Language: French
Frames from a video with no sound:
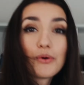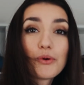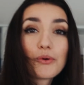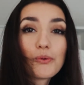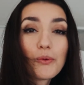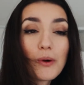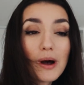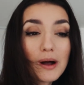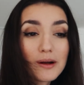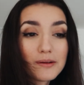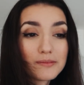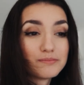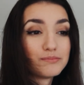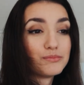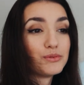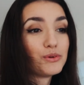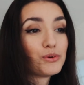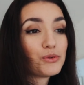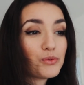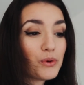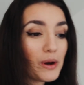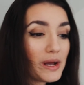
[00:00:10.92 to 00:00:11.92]
Pourquoi
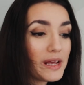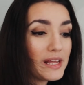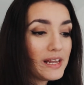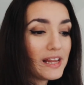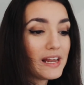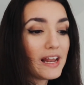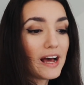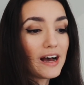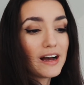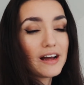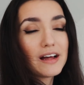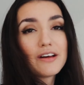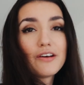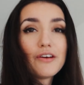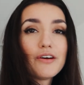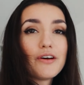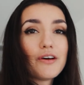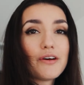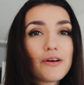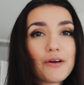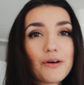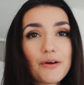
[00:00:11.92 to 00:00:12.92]
Pourquoi il est là
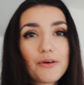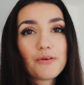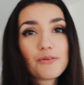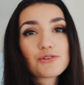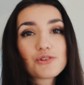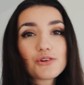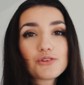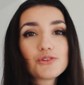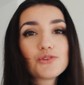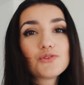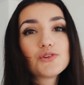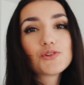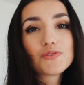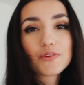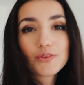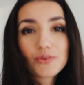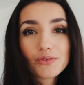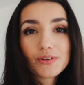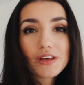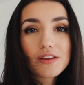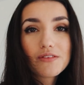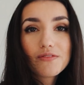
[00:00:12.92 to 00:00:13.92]
euh, Aujourd'hui je
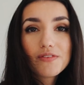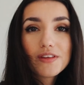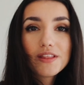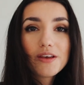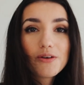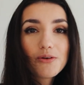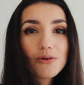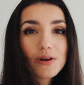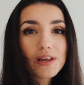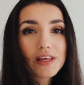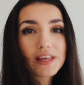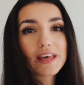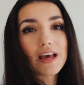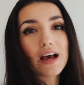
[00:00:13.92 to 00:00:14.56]
vais tourner une vidéo les